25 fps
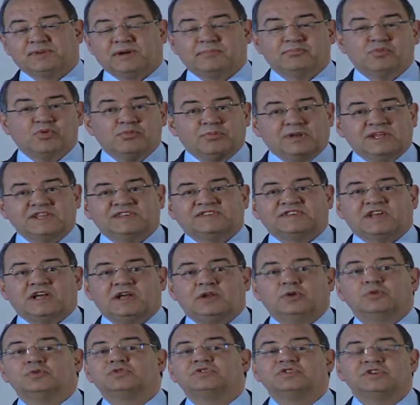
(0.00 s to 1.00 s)
para
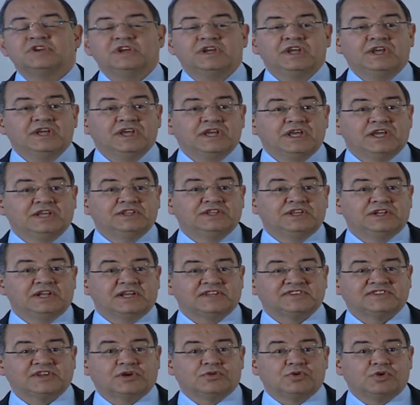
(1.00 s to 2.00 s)
mobilizá-los em
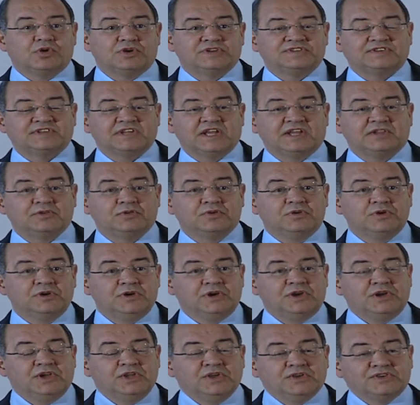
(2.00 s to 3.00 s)
direção ao oceano.
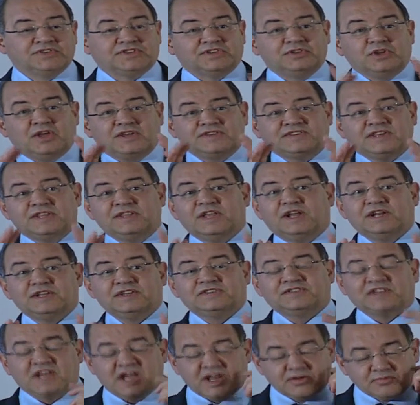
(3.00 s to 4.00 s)
Se nós
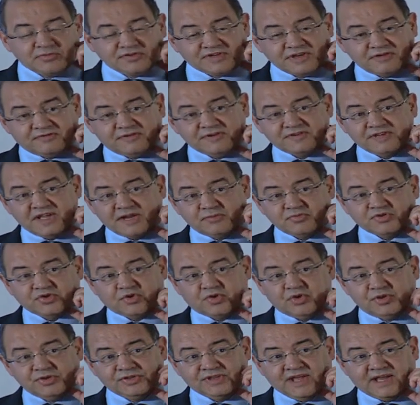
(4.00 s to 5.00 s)
analisarmos e fizermos
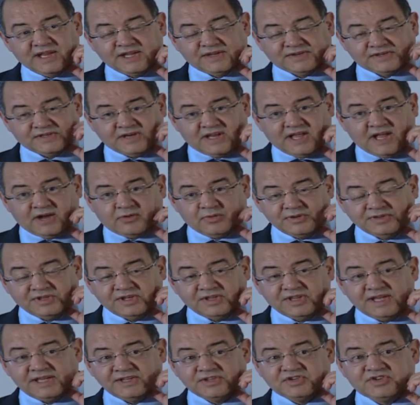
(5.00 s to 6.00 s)
conta a
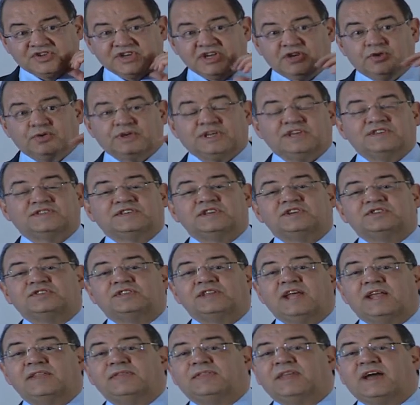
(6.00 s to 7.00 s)
quantidade de gelo que existe
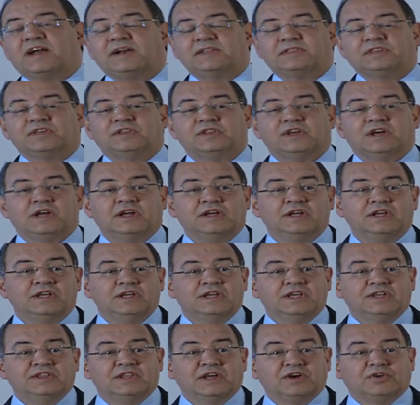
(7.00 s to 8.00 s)
na Antártida
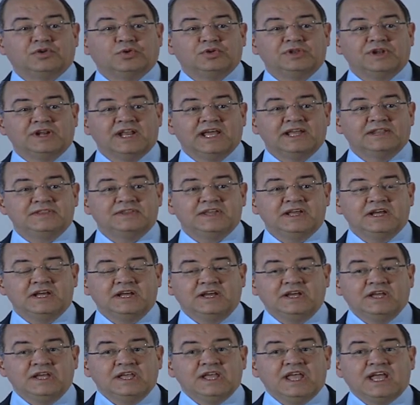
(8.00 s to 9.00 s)
e na Groenlândia,
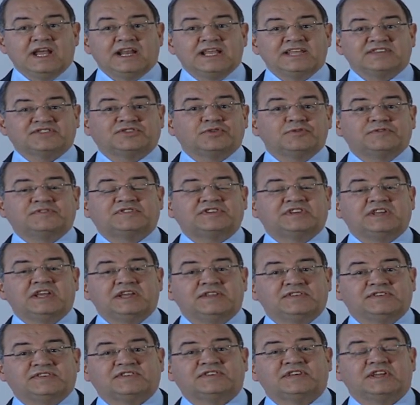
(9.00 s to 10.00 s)
ela é
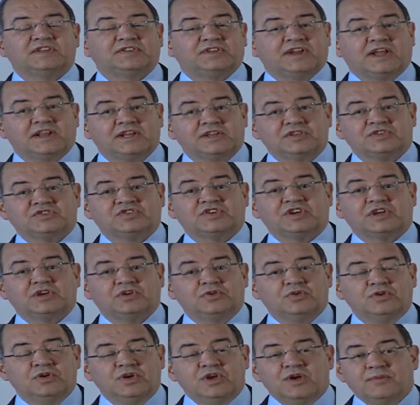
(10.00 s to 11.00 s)
suficiente, se entrar em
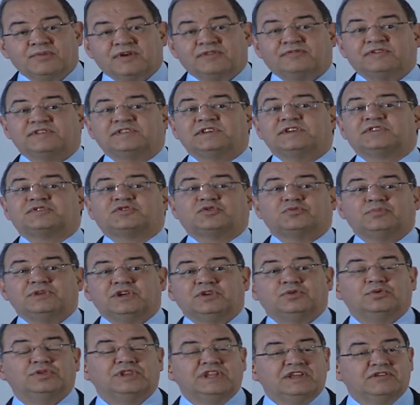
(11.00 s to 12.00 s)
gelo, para fazer
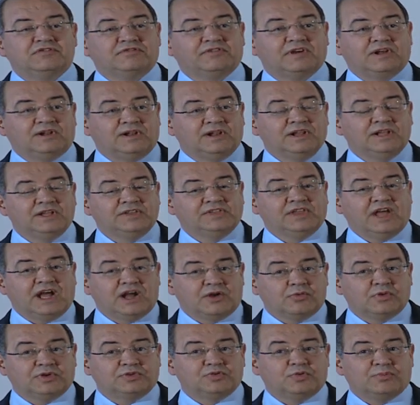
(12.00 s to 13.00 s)
subir o nível da
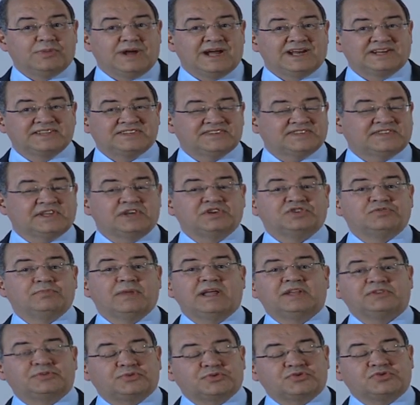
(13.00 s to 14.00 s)
água do mar de 6
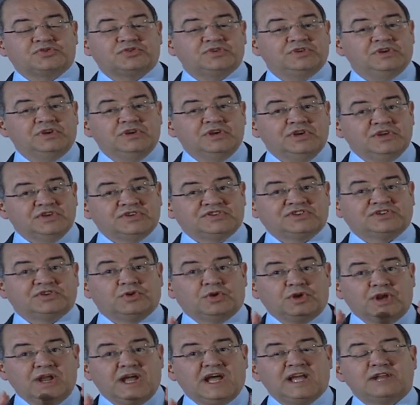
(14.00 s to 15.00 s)
metros. Se
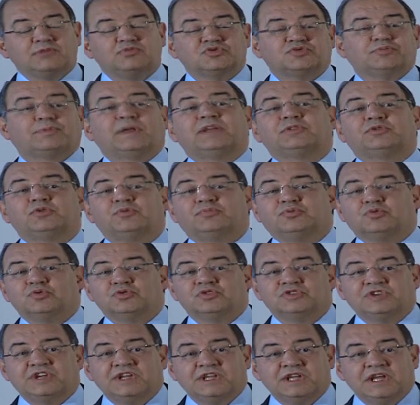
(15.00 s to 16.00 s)
olharmos para a
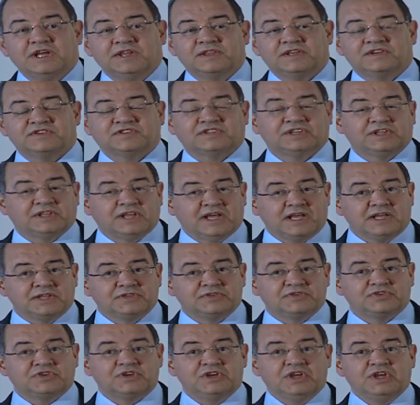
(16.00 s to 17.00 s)
topologia das
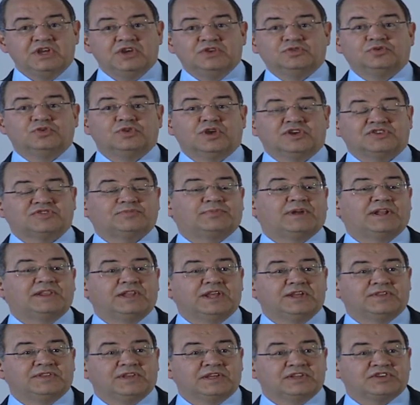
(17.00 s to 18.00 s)
cidades do nosso
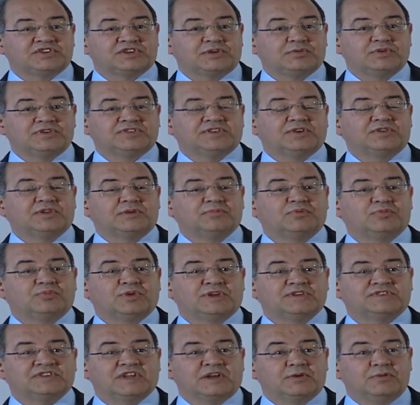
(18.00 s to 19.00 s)
planeta e a distribuição da
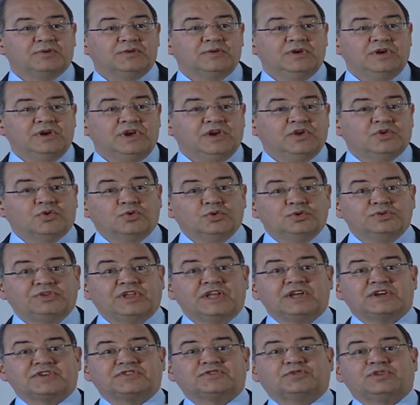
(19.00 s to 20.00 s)
população, um
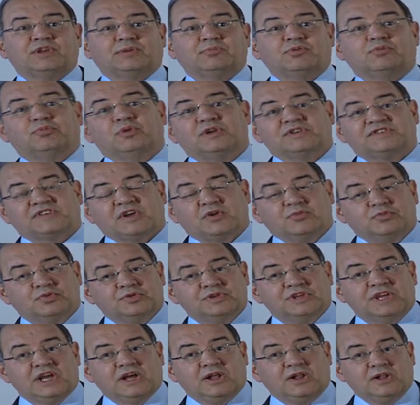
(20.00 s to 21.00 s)
terço da população
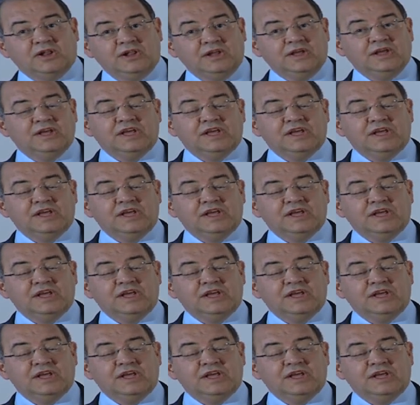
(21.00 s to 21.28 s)
mundial